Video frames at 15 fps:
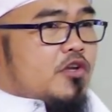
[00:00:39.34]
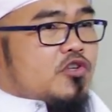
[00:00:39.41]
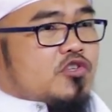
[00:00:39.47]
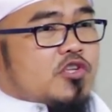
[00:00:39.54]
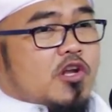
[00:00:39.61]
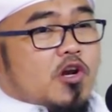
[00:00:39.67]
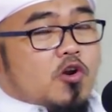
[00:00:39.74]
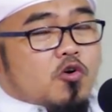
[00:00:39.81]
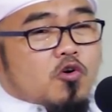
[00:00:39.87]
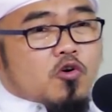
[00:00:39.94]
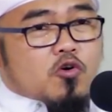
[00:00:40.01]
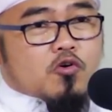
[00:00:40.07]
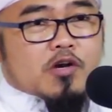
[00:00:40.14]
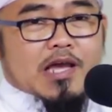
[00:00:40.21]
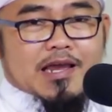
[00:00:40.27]

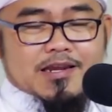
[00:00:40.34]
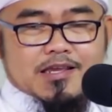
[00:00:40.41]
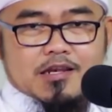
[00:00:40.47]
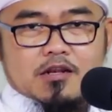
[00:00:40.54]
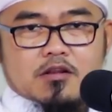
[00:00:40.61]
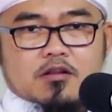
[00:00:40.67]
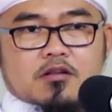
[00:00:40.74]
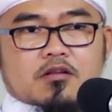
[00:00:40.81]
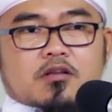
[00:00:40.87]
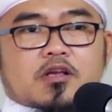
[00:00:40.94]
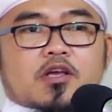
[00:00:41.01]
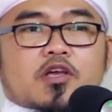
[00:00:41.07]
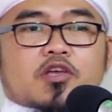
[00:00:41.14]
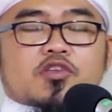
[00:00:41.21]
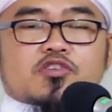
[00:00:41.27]
seluruh dalil
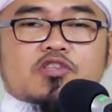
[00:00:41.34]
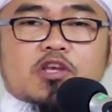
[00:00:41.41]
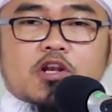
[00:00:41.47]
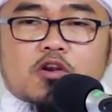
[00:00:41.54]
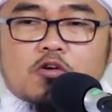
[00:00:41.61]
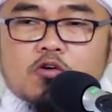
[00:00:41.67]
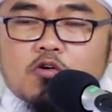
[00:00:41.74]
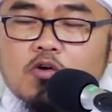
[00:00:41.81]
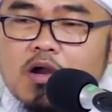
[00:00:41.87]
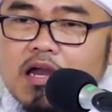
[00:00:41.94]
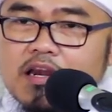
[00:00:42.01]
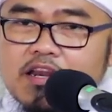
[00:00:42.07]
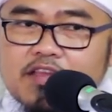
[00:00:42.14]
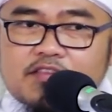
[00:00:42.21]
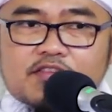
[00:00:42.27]
seluruh
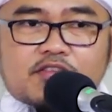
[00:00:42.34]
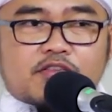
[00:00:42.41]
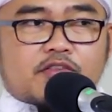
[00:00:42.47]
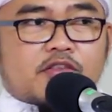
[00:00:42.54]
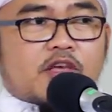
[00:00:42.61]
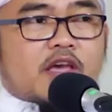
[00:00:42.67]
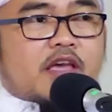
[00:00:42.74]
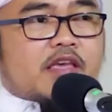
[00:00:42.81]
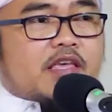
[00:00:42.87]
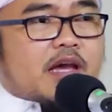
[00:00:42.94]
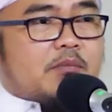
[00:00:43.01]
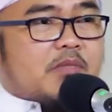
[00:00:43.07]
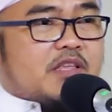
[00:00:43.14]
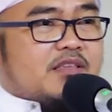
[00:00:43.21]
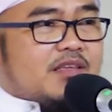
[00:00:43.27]
hadis
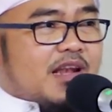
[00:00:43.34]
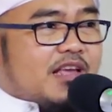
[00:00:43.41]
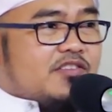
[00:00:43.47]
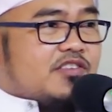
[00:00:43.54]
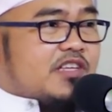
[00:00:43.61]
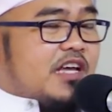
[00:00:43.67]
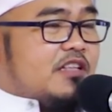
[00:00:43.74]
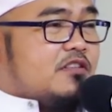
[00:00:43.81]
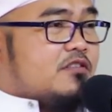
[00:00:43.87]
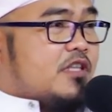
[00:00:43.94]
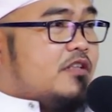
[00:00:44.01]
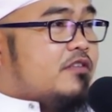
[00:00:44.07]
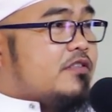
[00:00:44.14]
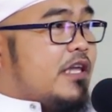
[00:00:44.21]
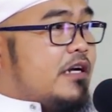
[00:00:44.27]
yang menjelaskan
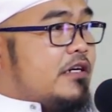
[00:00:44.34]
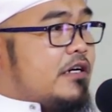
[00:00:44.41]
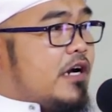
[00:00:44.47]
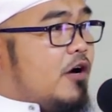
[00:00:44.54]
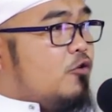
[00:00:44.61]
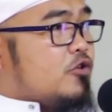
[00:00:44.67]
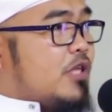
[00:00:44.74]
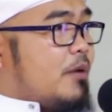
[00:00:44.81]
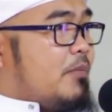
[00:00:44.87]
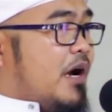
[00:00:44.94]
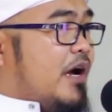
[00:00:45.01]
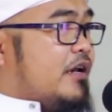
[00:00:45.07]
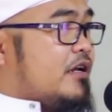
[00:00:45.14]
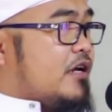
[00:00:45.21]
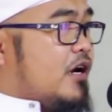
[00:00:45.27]
tentang
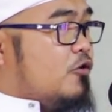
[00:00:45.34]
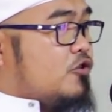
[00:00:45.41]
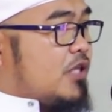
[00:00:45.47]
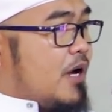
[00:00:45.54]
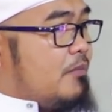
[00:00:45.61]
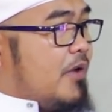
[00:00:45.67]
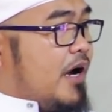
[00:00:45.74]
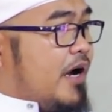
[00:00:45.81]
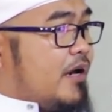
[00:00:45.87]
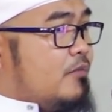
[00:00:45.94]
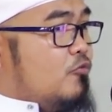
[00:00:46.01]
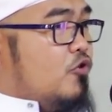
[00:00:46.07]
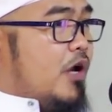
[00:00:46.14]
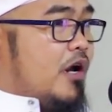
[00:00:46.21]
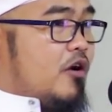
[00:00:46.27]

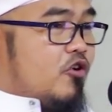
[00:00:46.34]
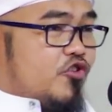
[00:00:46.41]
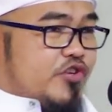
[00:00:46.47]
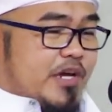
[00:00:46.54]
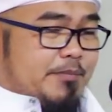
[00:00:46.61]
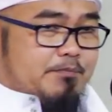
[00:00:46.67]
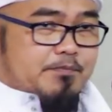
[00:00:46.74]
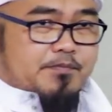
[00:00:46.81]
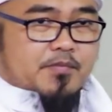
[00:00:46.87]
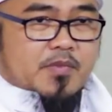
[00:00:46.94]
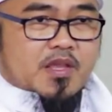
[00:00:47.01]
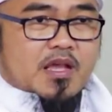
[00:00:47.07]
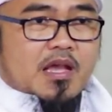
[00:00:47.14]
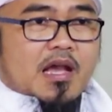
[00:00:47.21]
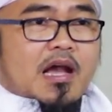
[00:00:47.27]
keutamaan-keutamaan bulan Rajab
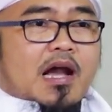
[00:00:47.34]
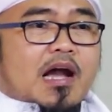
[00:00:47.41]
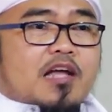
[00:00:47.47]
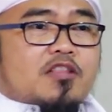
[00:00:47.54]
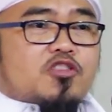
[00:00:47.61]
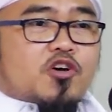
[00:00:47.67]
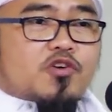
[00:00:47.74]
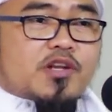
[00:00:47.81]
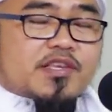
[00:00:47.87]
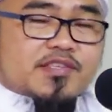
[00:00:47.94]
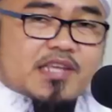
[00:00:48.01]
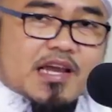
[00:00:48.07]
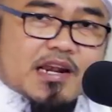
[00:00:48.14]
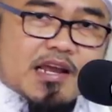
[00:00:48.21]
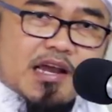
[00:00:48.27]
atau di
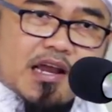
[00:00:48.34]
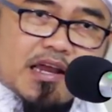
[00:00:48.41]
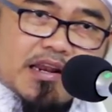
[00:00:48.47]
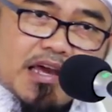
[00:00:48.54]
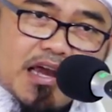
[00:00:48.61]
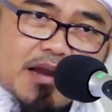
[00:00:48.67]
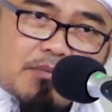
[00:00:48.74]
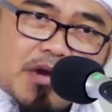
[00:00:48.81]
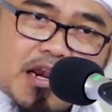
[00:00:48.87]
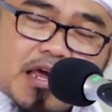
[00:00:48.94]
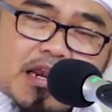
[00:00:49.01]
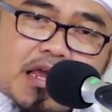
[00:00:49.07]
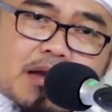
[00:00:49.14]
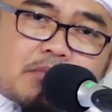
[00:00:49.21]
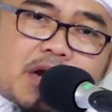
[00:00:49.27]
sana ada
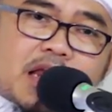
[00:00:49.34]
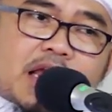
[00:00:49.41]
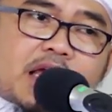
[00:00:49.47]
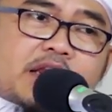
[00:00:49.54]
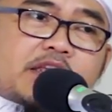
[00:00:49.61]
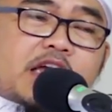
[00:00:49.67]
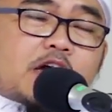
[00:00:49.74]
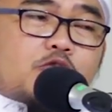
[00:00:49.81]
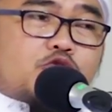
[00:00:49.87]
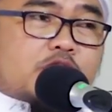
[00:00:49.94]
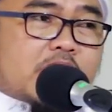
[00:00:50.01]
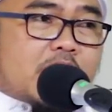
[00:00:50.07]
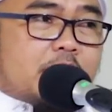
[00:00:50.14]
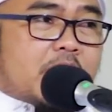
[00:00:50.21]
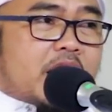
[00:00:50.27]
amalan-amalan yang
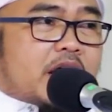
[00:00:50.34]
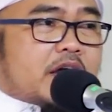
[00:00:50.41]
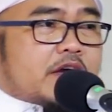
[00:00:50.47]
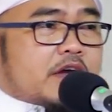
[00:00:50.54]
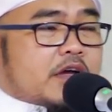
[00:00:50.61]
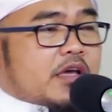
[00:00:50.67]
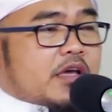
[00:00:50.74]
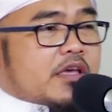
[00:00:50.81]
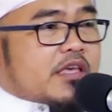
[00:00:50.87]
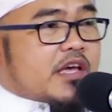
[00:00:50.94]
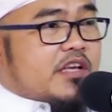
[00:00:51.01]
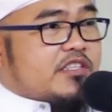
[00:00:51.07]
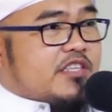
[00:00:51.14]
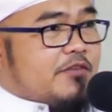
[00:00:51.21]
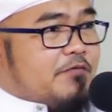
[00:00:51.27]
utama
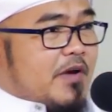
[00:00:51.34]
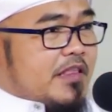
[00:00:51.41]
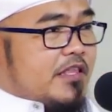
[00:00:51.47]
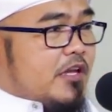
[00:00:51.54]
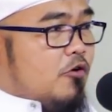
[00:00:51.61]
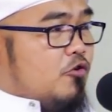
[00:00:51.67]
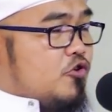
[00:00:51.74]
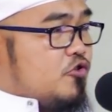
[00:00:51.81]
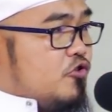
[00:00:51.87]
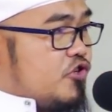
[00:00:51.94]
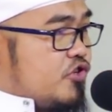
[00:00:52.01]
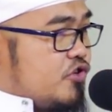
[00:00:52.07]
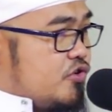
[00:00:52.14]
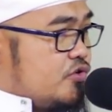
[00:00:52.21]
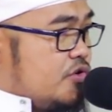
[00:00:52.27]
yang sifatnya
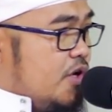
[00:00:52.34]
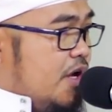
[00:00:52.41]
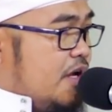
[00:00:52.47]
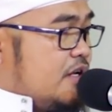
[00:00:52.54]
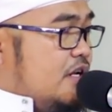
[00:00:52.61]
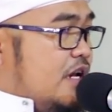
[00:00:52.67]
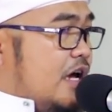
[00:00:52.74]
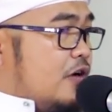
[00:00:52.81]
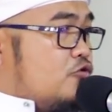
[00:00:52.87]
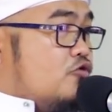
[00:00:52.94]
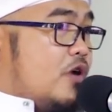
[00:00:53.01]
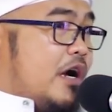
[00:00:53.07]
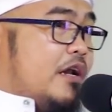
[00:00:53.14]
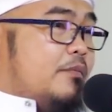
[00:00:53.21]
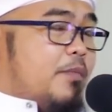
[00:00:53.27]
khusus
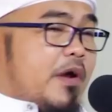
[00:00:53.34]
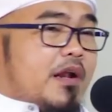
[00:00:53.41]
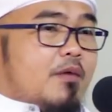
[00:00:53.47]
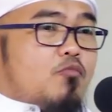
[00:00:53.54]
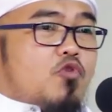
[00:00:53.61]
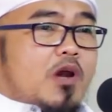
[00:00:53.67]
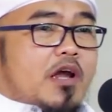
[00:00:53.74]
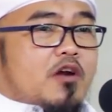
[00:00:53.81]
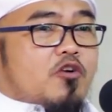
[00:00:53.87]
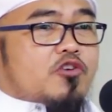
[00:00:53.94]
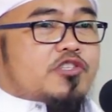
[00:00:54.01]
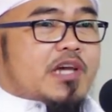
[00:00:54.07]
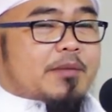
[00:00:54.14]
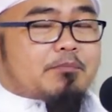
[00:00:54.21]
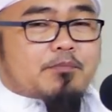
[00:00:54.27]
dilakukan pada bulan
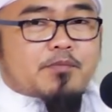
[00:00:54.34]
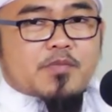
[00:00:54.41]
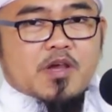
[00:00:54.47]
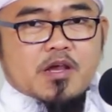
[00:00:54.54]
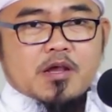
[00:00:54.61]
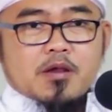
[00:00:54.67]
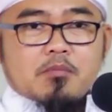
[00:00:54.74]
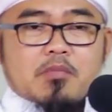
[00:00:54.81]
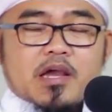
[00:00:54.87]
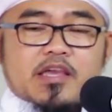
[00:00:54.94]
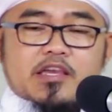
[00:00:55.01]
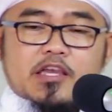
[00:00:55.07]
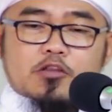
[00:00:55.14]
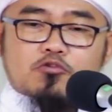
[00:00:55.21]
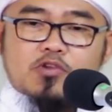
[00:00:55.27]
Rajab
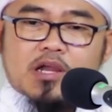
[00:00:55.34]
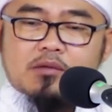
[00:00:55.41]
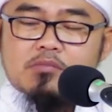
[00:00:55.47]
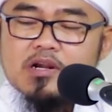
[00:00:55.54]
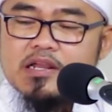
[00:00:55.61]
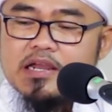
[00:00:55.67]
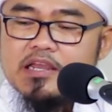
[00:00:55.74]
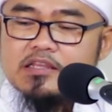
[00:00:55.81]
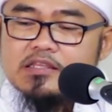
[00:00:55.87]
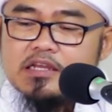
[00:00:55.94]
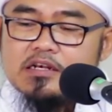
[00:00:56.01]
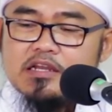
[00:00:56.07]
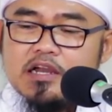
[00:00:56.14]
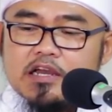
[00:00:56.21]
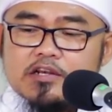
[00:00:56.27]
Baik itu yang
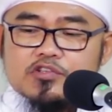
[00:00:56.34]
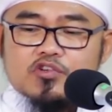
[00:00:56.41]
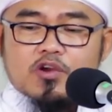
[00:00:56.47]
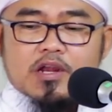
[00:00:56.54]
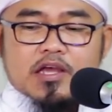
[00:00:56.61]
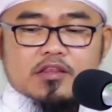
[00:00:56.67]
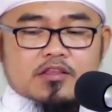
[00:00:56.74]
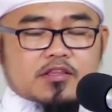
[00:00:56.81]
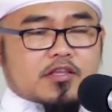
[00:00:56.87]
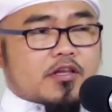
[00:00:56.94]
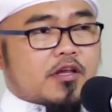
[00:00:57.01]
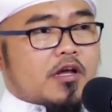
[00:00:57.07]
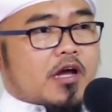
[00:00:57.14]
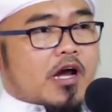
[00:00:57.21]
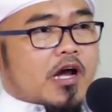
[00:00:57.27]
berkaitan dengan sholat,
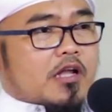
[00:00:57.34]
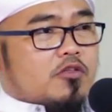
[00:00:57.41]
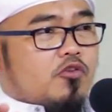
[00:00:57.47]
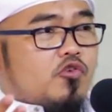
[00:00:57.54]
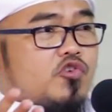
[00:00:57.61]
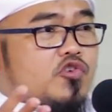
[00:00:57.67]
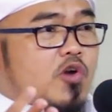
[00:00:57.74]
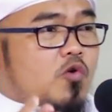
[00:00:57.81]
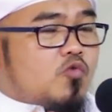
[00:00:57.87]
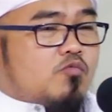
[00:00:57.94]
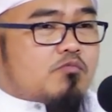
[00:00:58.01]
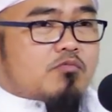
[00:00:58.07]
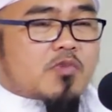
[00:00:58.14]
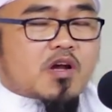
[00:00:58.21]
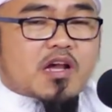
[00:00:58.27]
atau saum,
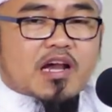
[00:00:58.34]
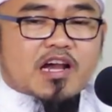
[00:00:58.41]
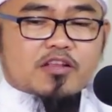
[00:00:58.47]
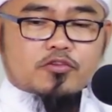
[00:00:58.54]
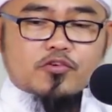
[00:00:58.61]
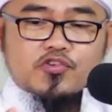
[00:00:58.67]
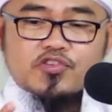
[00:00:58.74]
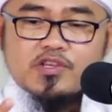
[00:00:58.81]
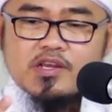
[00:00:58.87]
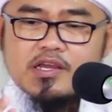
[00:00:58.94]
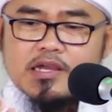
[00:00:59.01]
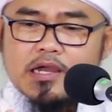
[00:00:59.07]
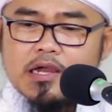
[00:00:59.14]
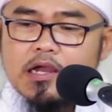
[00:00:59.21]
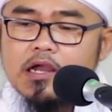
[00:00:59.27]
atau
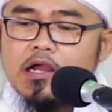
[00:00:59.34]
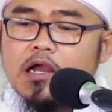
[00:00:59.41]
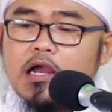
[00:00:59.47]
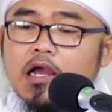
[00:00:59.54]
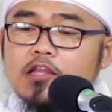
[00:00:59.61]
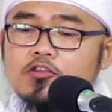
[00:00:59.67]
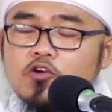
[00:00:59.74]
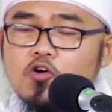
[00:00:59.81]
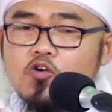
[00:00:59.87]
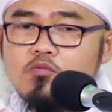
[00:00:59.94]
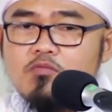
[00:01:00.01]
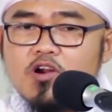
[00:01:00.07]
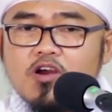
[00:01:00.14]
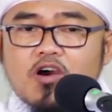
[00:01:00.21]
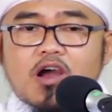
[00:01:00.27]
sedekah, atau
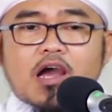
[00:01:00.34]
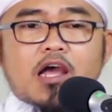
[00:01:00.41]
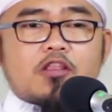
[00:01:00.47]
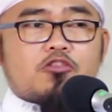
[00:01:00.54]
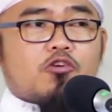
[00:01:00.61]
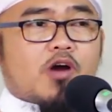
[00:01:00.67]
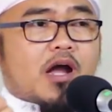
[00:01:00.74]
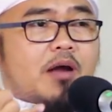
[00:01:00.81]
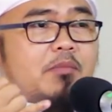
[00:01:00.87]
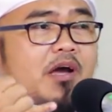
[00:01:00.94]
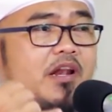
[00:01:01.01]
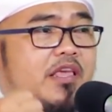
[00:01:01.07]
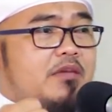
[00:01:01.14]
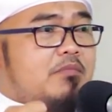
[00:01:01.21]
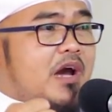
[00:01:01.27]
umrah, atau
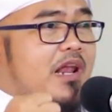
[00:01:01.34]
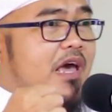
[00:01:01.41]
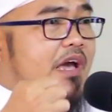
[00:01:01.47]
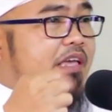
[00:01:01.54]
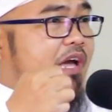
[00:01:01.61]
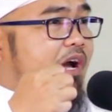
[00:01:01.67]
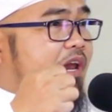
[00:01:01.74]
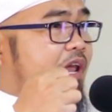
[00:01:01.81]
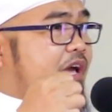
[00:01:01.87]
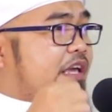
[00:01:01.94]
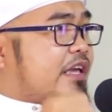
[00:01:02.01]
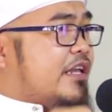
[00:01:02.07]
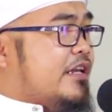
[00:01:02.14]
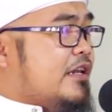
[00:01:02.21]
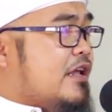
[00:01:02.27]
amal ibadah yang
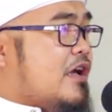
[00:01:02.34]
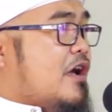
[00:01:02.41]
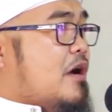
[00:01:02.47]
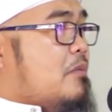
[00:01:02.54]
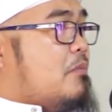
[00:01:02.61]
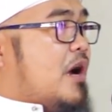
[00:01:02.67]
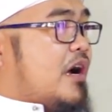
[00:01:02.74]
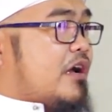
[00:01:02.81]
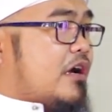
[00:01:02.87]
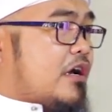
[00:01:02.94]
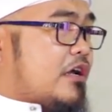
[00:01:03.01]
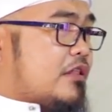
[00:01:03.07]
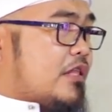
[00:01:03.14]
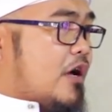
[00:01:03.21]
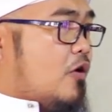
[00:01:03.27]
lain, maka
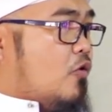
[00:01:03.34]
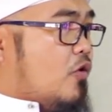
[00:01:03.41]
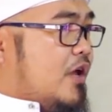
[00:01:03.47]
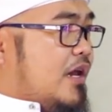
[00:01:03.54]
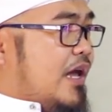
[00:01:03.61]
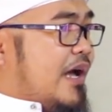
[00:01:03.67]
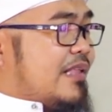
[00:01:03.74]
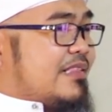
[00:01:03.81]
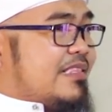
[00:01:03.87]
ketahuilah